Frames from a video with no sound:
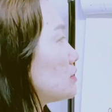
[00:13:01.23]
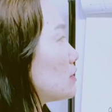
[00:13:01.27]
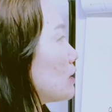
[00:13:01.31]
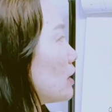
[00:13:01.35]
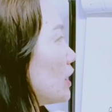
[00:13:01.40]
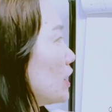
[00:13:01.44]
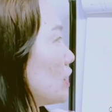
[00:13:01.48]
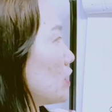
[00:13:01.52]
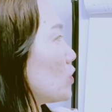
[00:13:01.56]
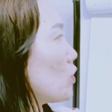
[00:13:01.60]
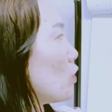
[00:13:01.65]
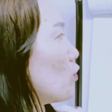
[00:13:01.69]

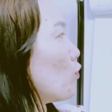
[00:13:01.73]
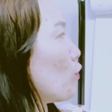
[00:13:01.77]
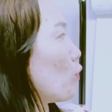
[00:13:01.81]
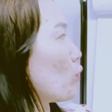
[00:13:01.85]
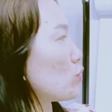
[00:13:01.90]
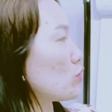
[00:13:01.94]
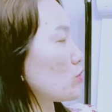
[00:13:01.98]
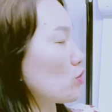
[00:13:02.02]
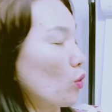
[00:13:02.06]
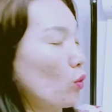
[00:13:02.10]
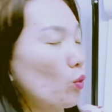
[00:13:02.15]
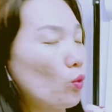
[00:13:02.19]
khởi của vũ
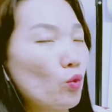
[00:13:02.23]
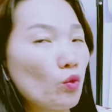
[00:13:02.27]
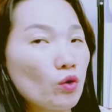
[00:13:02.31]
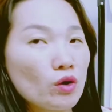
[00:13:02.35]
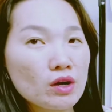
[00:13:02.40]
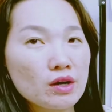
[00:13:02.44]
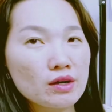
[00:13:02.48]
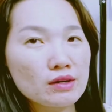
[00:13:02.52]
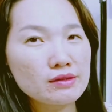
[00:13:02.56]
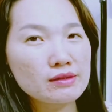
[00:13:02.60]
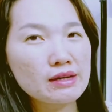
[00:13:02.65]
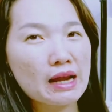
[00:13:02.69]
trụ
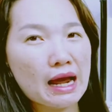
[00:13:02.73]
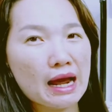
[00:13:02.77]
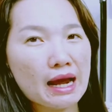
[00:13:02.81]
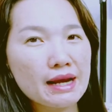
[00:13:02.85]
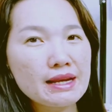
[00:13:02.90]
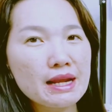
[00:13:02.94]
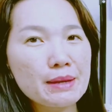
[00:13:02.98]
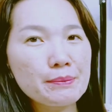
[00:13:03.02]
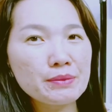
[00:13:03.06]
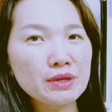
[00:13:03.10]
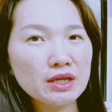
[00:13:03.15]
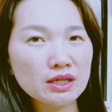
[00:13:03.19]
đã
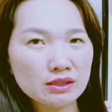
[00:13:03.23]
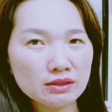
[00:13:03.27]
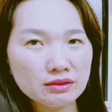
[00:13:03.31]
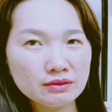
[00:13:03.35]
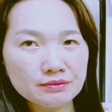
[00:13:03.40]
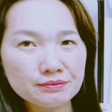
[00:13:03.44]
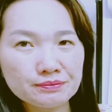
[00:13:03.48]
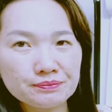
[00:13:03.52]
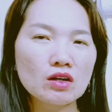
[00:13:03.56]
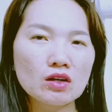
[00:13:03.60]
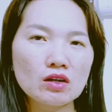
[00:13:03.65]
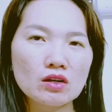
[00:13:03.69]
đem đến
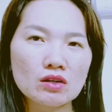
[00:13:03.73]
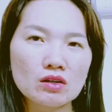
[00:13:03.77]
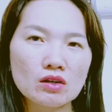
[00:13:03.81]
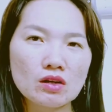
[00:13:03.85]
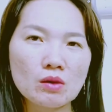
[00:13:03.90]
có